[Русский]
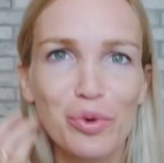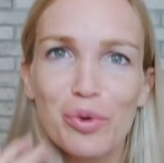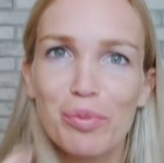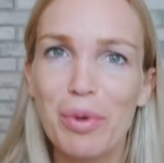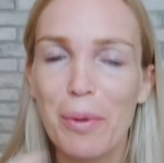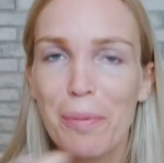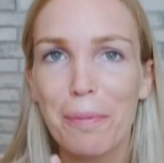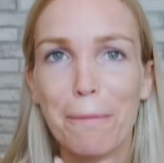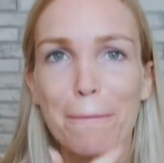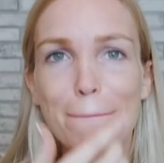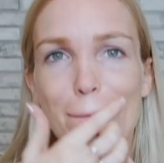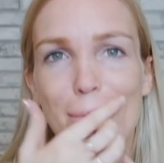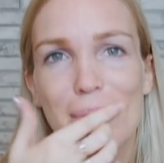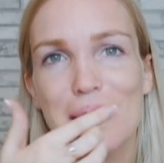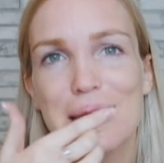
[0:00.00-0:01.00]
губ,
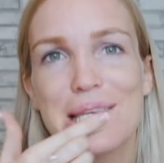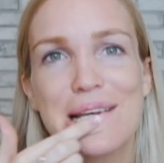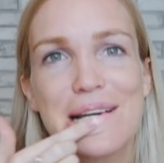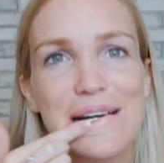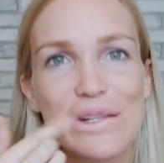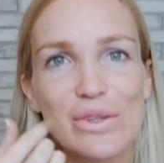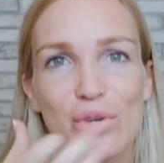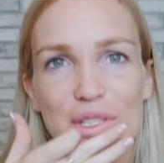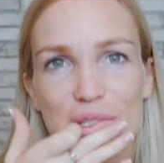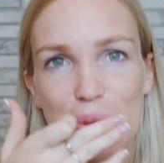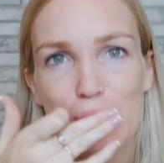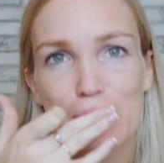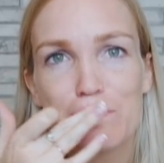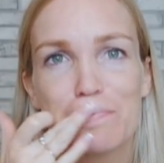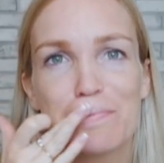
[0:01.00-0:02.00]
и не
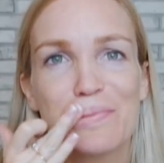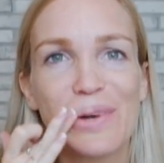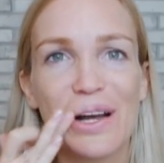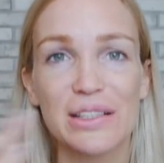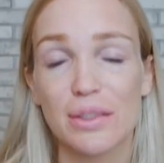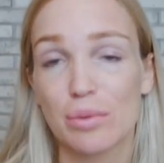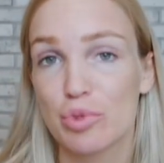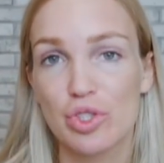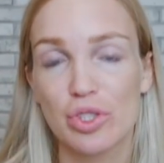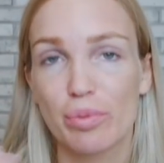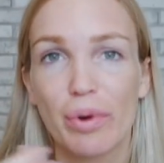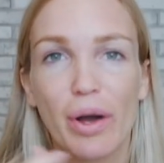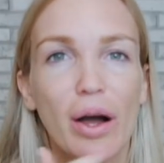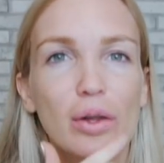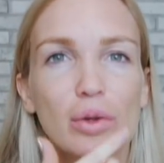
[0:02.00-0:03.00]
колоть, хотя можно
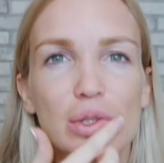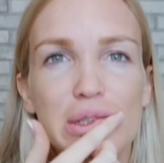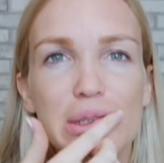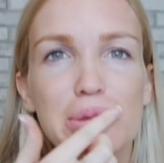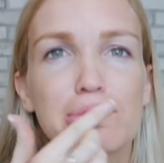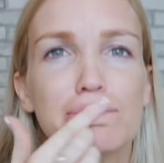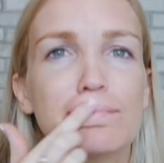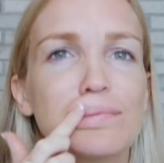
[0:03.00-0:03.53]
и поколоть.